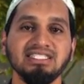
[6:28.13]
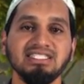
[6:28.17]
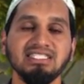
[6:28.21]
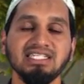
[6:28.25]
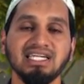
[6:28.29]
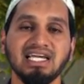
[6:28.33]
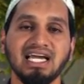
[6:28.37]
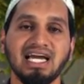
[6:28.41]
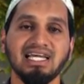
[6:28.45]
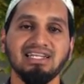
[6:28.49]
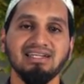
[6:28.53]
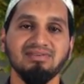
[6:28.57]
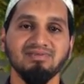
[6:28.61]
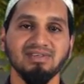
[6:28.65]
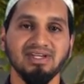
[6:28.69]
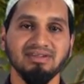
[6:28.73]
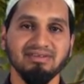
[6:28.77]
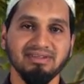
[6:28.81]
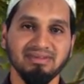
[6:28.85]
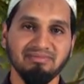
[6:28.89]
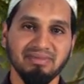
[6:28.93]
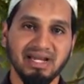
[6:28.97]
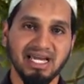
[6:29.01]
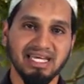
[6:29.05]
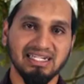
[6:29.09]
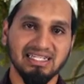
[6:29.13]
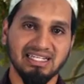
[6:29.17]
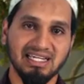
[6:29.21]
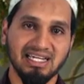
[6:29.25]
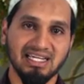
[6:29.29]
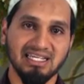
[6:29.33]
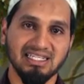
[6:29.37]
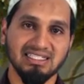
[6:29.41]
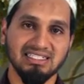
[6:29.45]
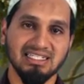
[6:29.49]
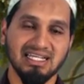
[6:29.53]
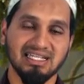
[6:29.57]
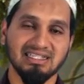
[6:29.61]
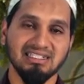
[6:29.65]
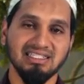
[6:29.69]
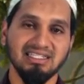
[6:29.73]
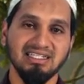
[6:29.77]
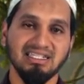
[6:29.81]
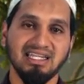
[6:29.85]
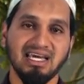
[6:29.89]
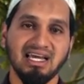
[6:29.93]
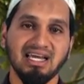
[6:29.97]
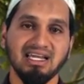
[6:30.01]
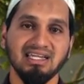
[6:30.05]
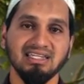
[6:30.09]
ซึ่งการทำน้ำละหมาดนะฮะอย่างที่
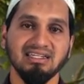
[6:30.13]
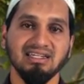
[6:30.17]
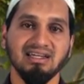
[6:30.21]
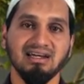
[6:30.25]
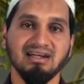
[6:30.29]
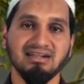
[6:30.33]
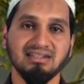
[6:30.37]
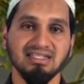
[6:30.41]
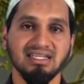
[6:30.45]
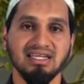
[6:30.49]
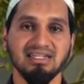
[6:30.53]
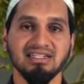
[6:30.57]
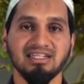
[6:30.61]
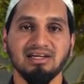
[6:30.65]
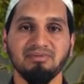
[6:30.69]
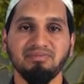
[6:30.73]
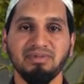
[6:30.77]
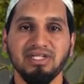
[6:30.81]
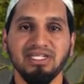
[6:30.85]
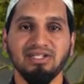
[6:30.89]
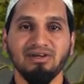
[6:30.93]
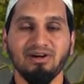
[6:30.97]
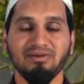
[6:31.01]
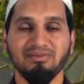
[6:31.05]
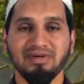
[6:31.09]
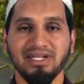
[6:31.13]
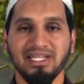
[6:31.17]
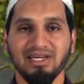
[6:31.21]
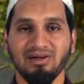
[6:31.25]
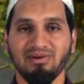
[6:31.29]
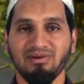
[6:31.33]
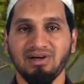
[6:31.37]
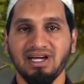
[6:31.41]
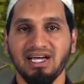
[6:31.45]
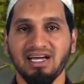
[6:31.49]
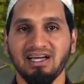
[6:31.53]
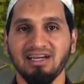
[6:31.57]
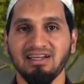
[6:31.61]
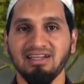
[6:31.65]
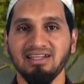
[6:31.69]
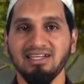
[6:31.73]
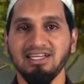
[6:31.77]
ได้เรียนกับพี่น้องไปแล้วว่า